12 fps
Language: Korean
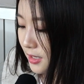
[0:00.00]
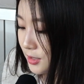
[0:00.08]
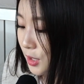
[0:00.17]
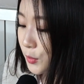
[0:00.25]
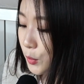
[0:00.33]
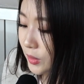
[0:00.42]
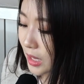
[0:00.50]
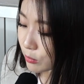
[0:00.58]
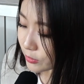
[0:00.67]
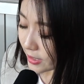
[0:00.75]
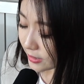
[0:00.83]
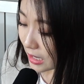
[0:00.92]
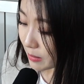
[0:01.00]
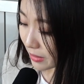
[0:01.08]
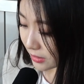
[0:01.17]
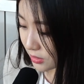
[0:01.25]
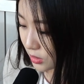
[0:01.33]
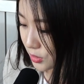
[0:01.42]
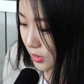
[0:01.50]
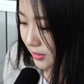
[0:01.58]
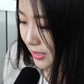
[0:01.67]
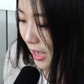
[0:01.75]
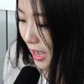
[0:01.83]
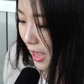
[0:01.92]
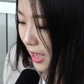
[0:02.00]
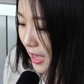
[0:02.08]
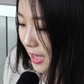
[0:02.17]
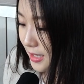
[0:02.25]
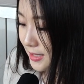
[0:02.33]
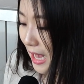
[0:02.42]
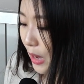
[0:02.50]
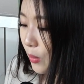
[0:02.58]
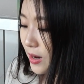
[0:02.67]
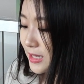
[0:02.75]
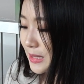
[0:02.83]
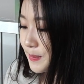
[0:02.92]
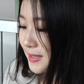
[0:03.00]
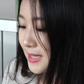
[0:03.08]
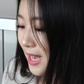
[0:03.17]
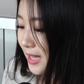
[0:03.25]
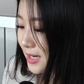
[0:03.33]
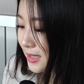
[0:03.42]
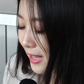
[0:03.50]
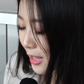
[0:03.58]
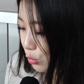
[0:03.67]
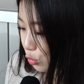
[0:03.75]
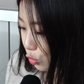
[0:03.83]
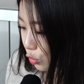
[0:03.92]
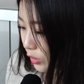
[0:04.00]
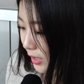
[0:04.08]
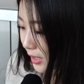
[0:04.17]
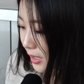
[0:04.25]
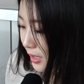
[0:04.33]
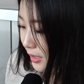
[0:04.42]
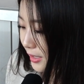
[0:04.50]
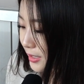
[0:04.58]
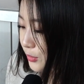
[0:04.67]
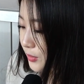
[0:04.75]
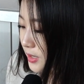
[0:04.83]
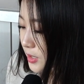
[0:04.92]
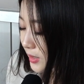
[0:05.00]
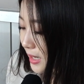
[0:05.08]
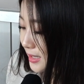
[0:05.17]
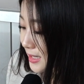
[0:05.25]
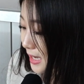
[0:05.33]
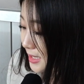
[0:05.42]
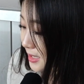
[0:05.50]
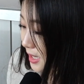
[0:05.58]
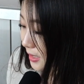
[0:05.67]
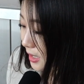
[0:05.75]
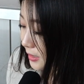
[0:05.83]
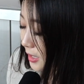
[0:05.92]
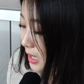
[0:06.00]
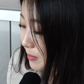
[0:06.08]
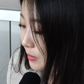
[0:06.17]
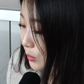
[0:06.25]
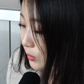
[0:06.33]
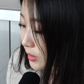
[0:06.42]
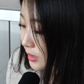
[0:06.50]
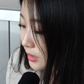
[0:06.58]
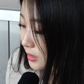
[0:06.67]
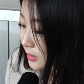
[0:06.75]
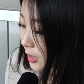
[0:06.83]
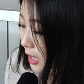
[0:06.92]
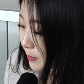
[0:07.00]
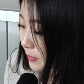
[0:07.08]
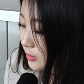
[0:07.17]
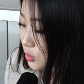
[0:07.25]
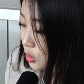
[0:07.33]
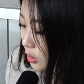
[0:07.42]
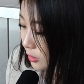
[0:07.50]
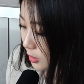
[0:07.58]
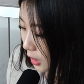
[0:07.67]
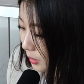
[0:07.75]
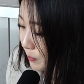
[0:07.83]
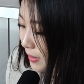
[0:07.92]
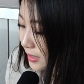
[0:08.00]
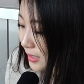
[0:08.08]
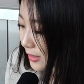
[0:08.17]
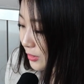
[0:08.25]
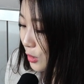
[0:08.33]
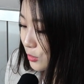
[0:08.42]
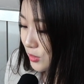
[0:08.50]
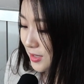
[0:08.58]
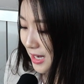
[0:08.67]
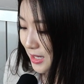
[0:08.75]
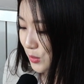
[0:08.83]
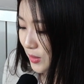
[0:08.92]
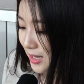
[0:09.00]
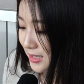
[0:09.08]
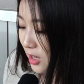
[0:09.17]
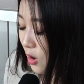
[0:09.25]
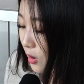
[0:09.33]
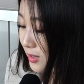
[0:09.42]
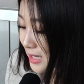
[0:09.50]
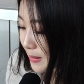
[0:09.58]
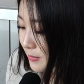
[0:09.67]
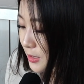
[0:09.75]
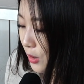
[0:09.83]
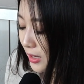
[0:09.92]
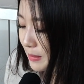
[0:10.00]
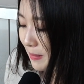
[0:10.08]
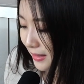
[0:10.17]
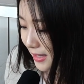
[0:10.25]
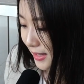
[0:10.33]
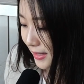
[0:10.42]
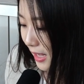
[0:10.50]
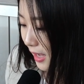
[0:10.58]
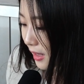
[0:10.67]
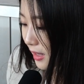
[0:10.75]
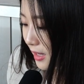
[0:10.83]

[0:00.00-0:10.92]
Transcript: 서류계 무대가 만들어졌다. 4월 14일 대구. 일주일 전에 자신에게 KBO 리그 데뷔 첫 연패를 안겨준 장소에서 삼성을 만났다.